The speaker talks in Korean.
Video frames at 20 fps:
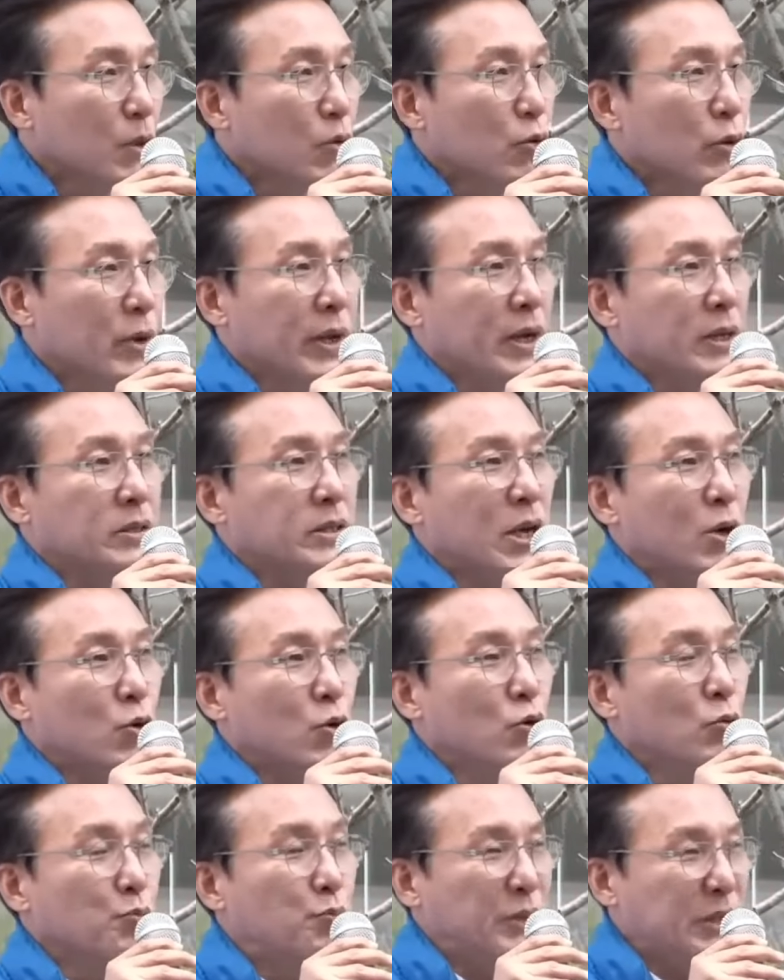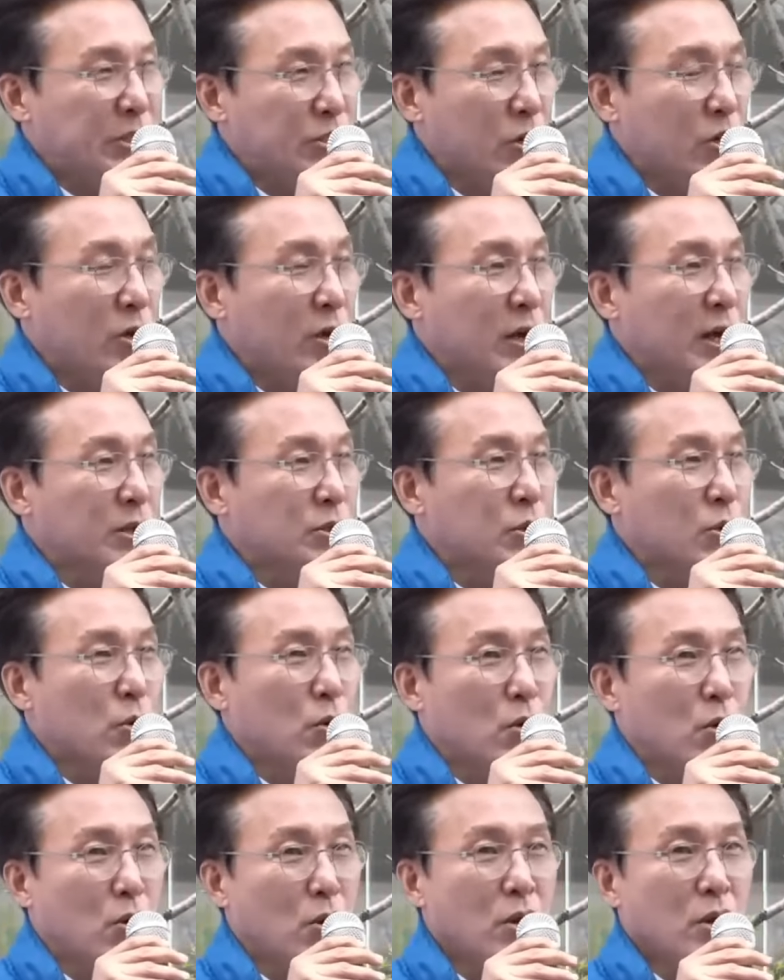우리가 새로운 비전을
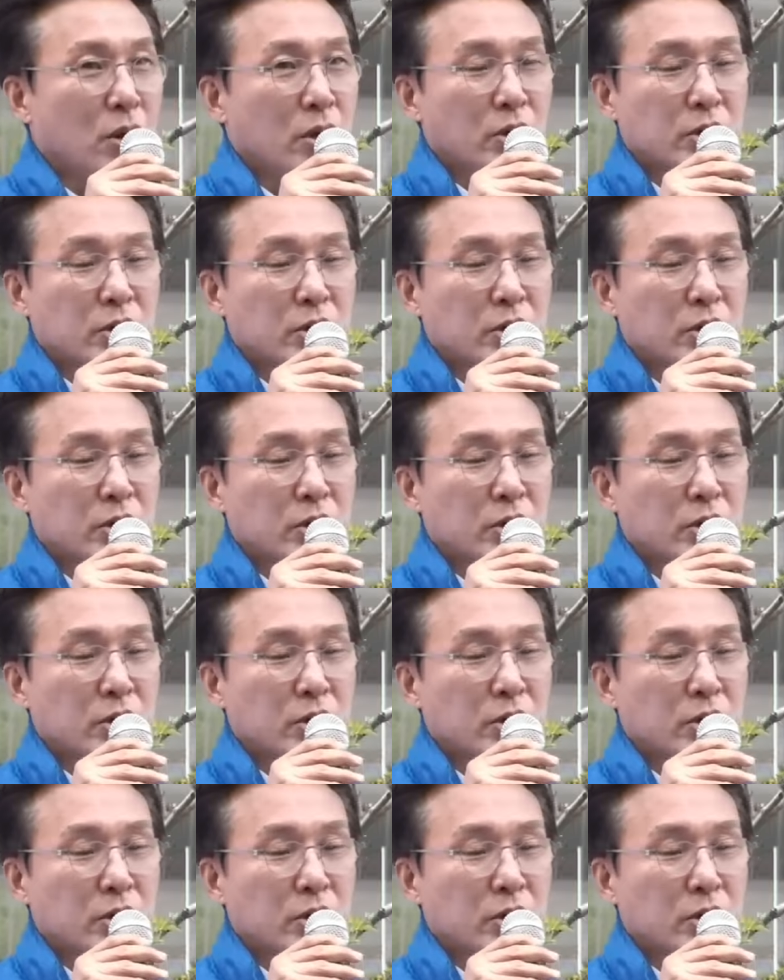가지고